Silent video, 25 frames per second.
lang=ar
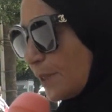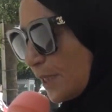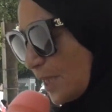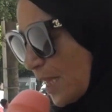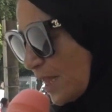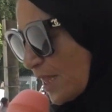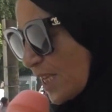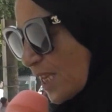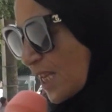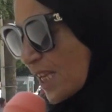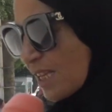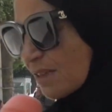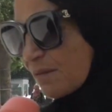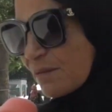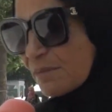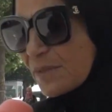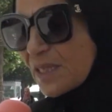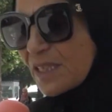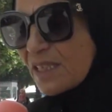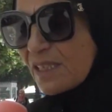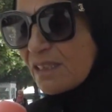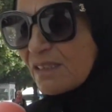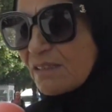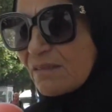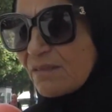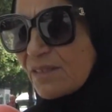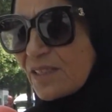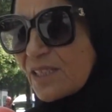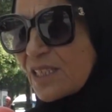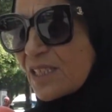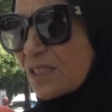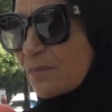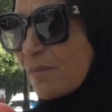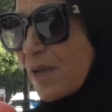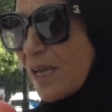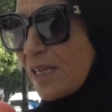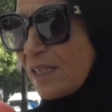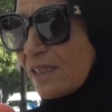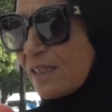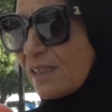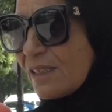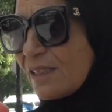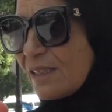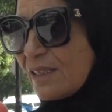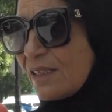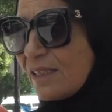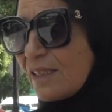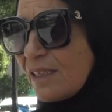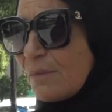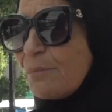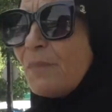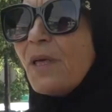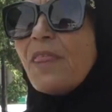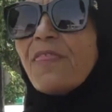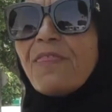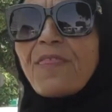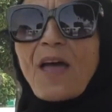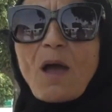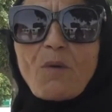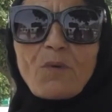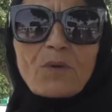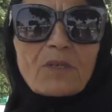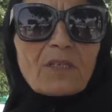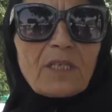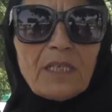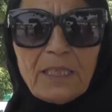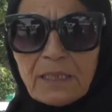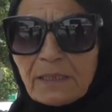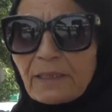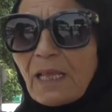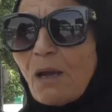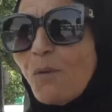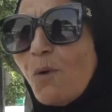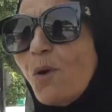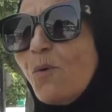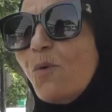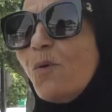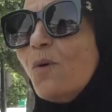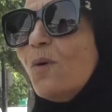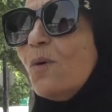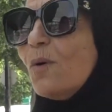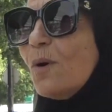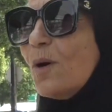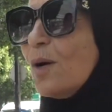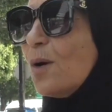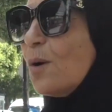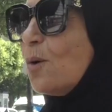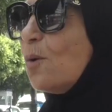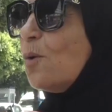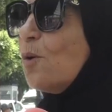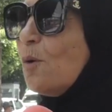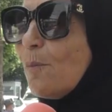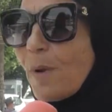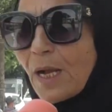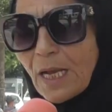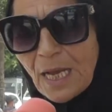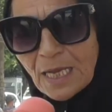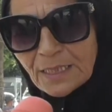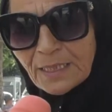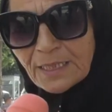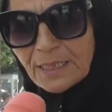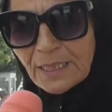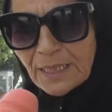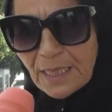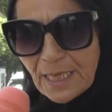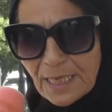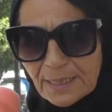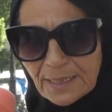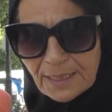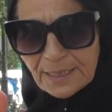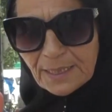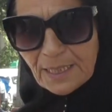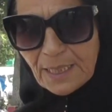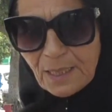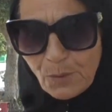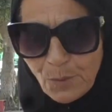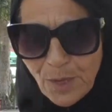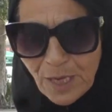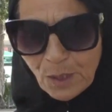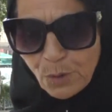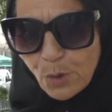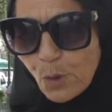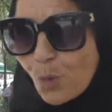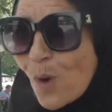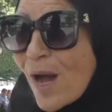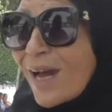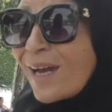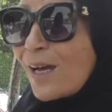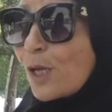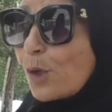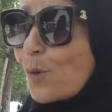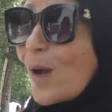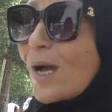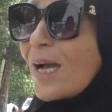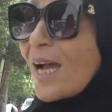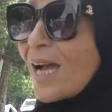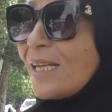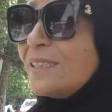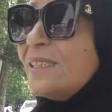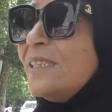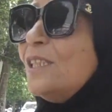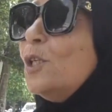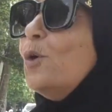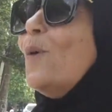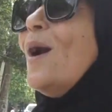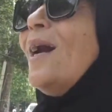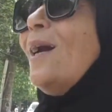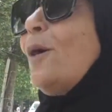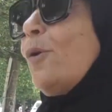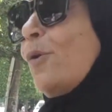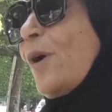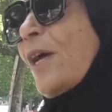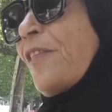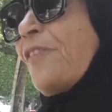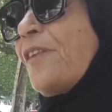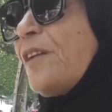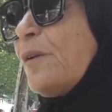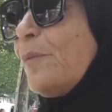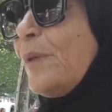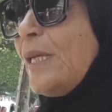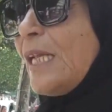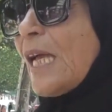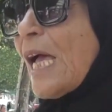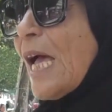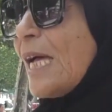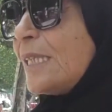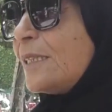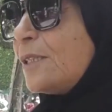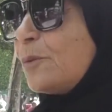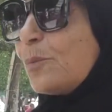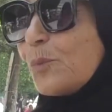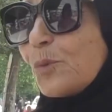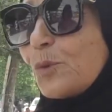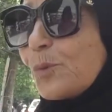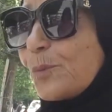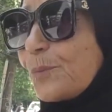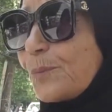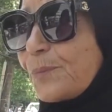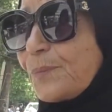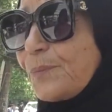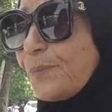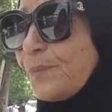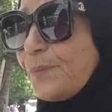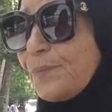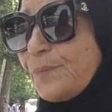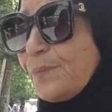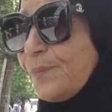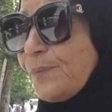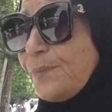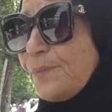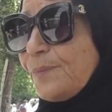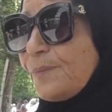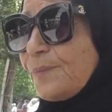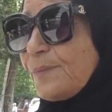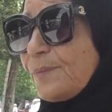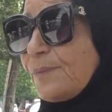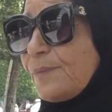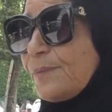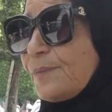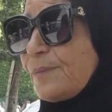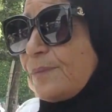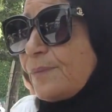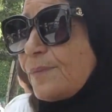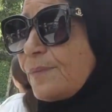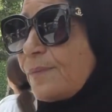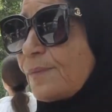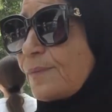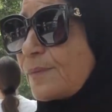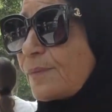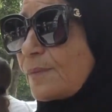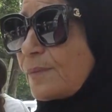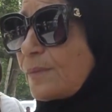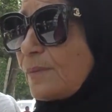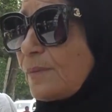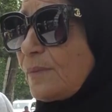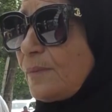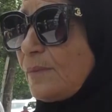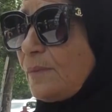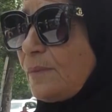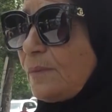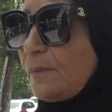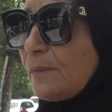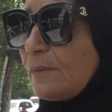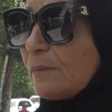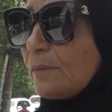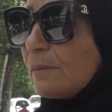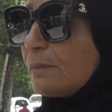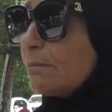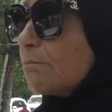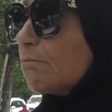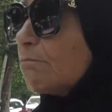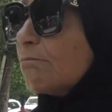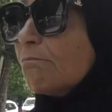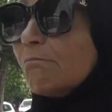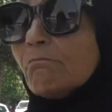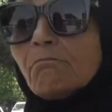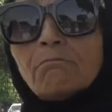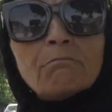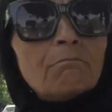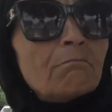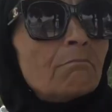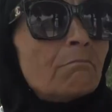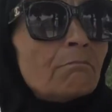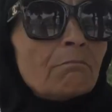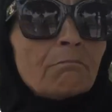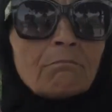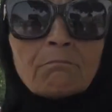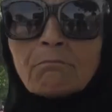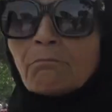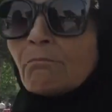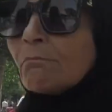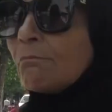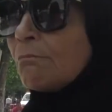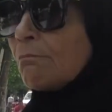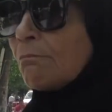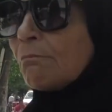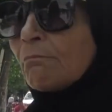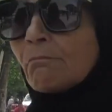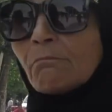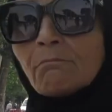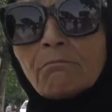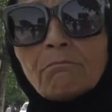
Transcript: من هذيك من اسمها من الثوره من الثوره وهو مكسر كسر وخر قاعدين يوخروا اكثر من اللي قد يعني انت ترى البلاد ما قدمتش من 2011 توا